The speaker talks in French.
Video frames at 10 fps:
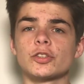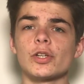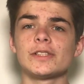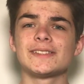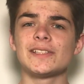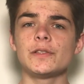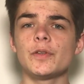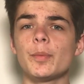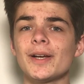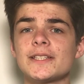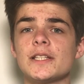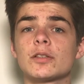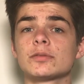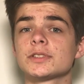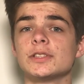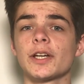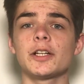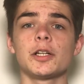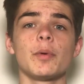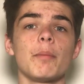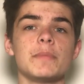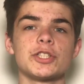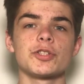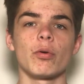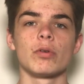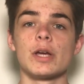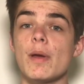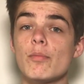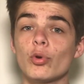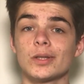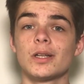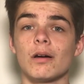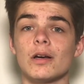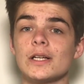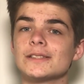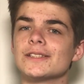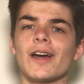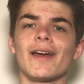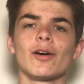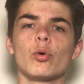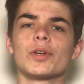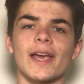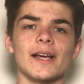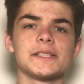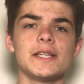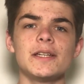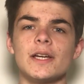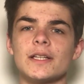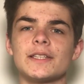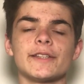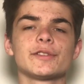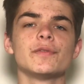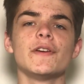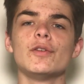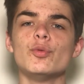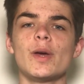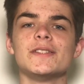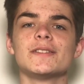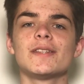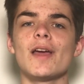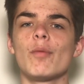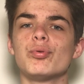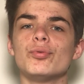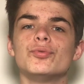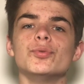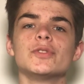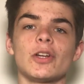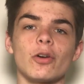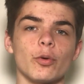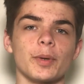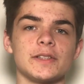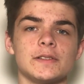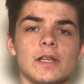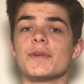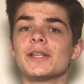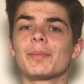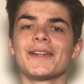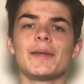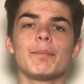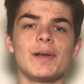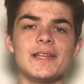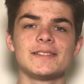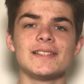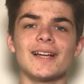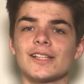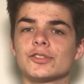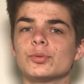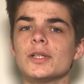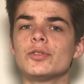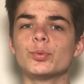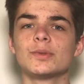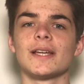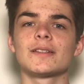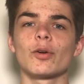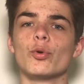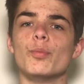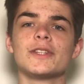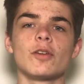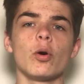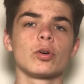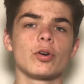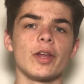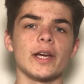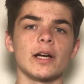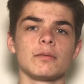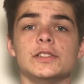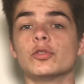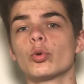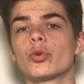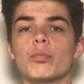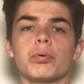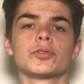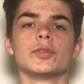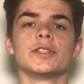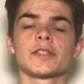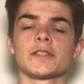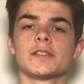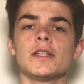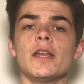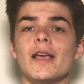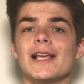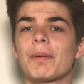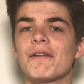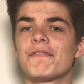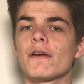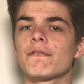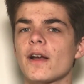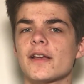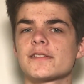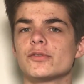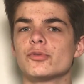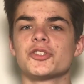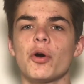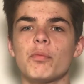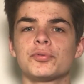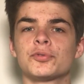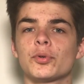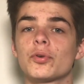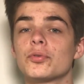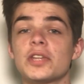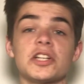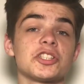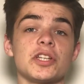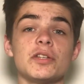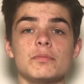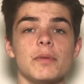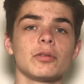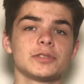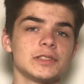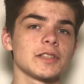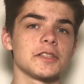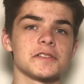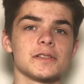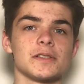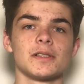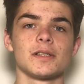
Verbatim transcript: cela ne signifie pas qu'il est considéré comme un méchant, et même loin de là. C'est un héros guerrier qui a sauvé l'humanité à plus d'une seule reprise, mais qui prenait plaisir à tuer tout être le mettant en colère. Disons que pour se déstresser, il préfère fracasser du géant plutôt que d'acheter une balle anti-stress.